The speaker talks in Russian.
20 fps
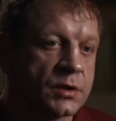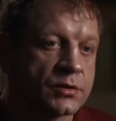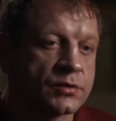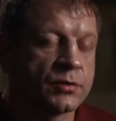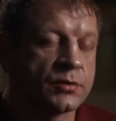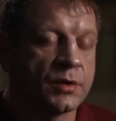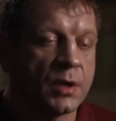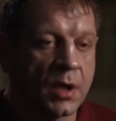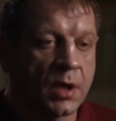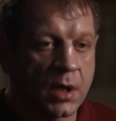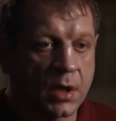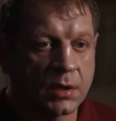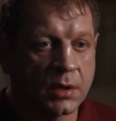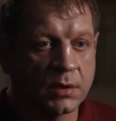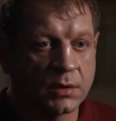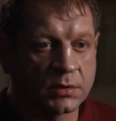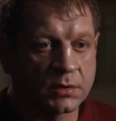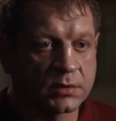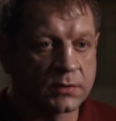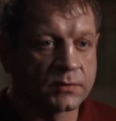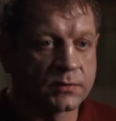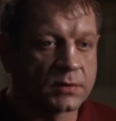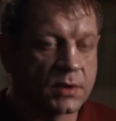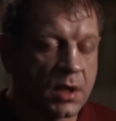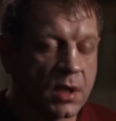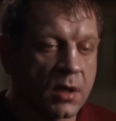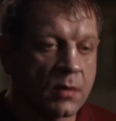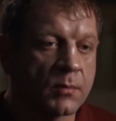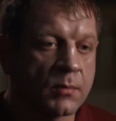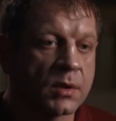что я родился в
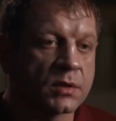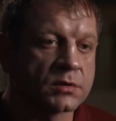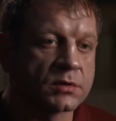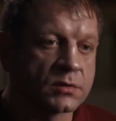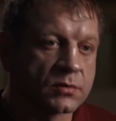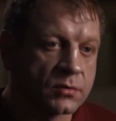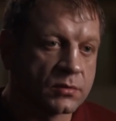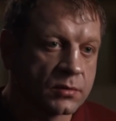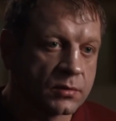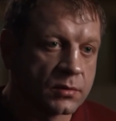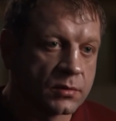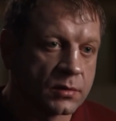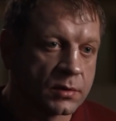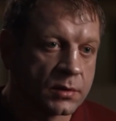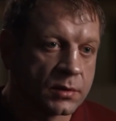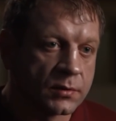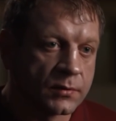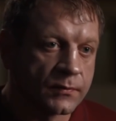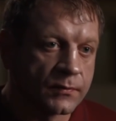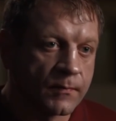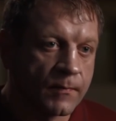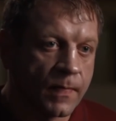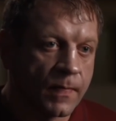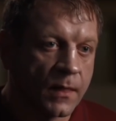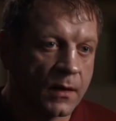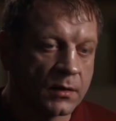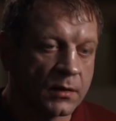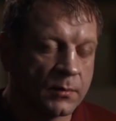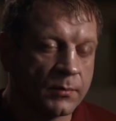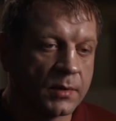Старом Осколе. Да, я
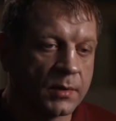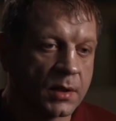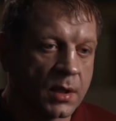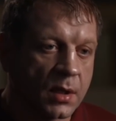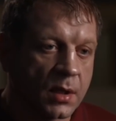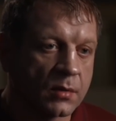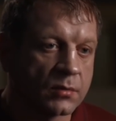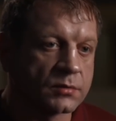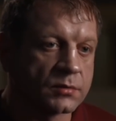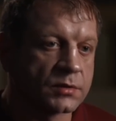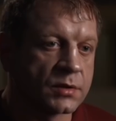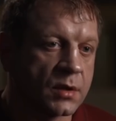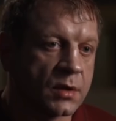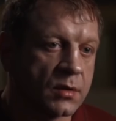знаю. Это Белгородская